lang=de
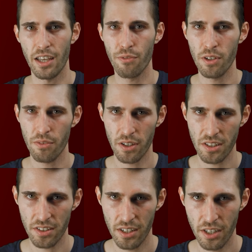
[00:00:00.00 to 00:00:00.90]
Ich finde
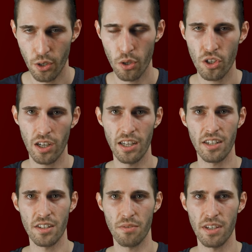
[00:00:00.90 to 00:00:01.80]
fast, dass einige
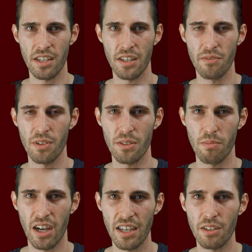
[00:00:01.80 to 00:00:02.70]
Rückschläge deswegen in
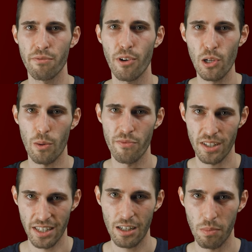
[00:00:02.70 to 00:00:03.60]
gewissen Bereichen vollkommen
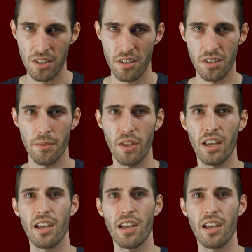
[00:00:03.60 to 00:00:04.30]
vertretbar sind.